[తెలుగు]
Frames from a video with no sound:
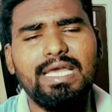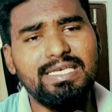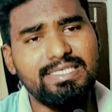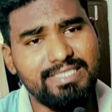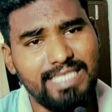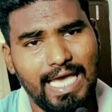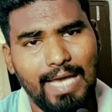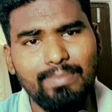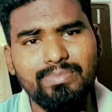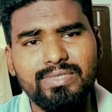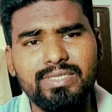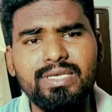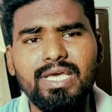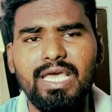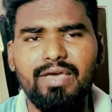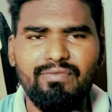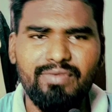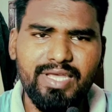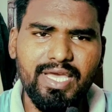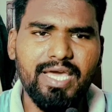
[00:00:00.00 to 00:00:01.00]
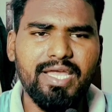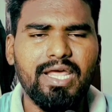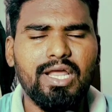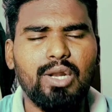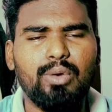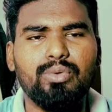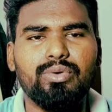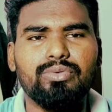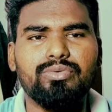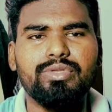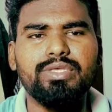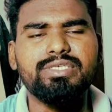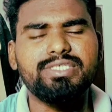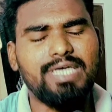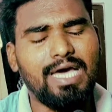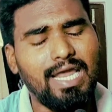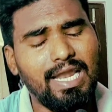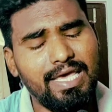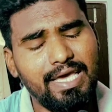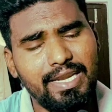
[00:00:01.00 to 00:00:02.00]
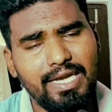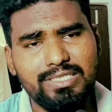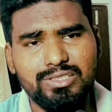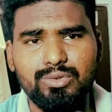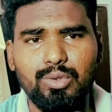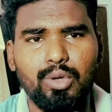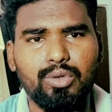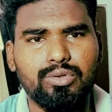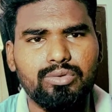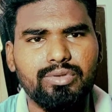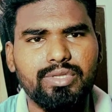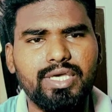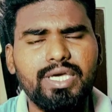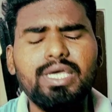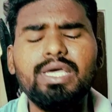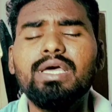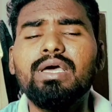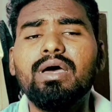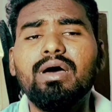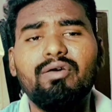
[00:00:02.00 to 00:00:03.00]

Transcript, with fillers: లైక్ శాంసంగ్ ఎవ్రీ ఏరియాలో ఉంటుంది చాలా ఏరియాస్ దొరుకుతుంది